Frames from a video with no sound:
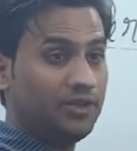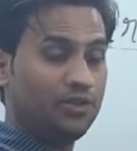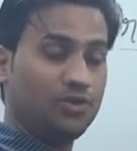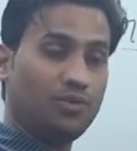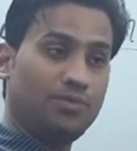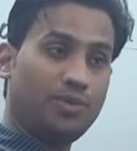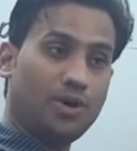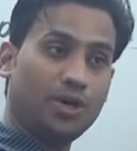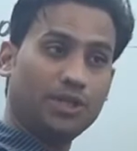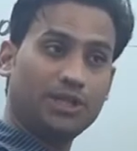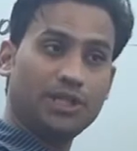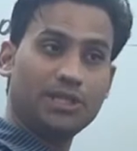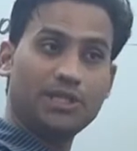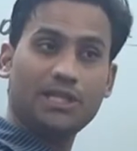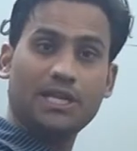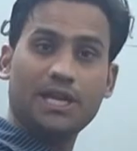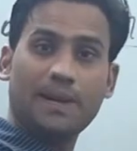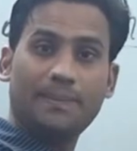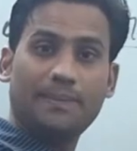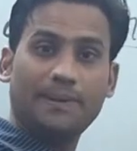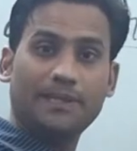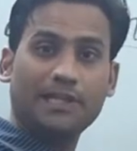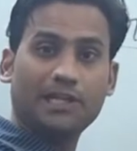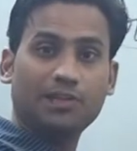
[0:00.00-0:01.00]
तो बहुत इजीली
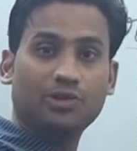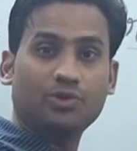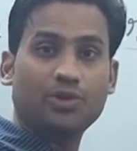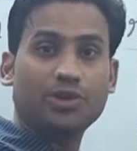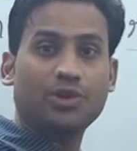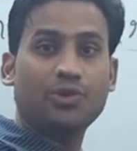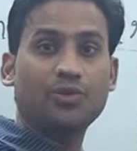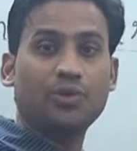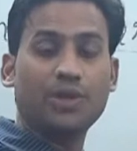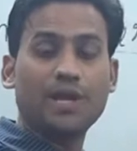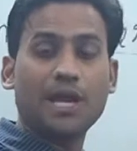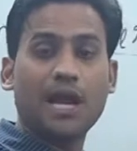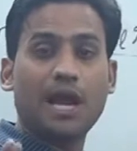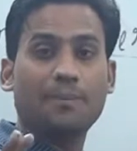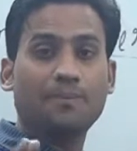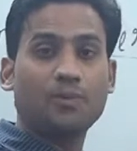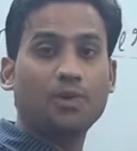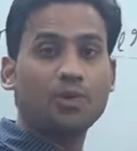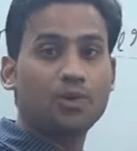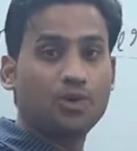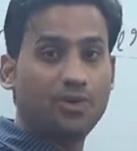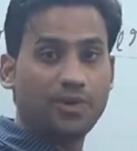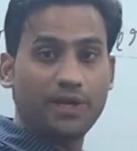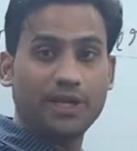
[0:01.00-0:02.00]
आप बता दोगे क्योंकि
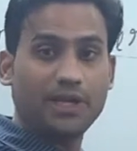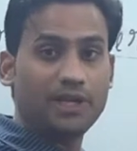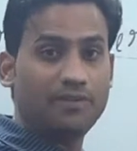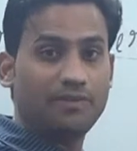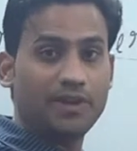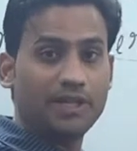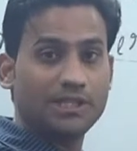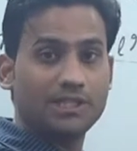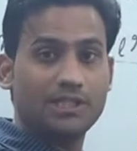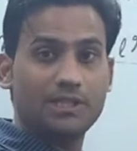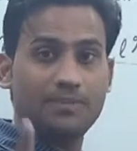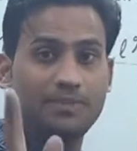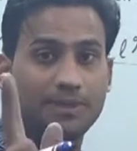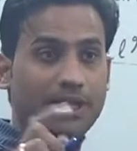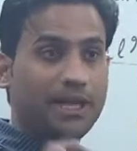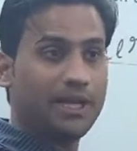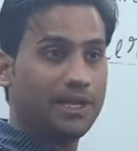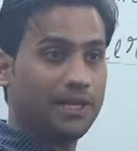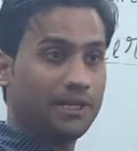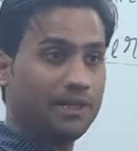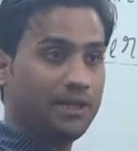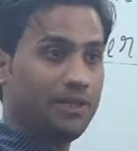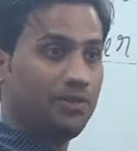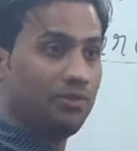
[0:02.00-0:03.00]
आपको क्लोरीन की वैलेंसी पता
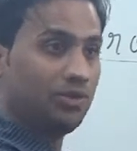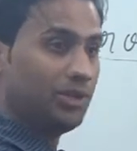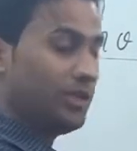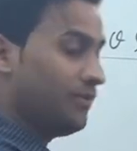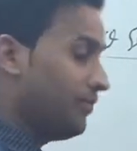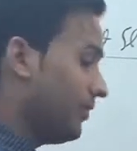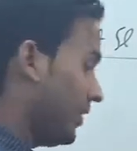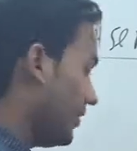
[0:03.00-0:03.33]
है कितनी होती है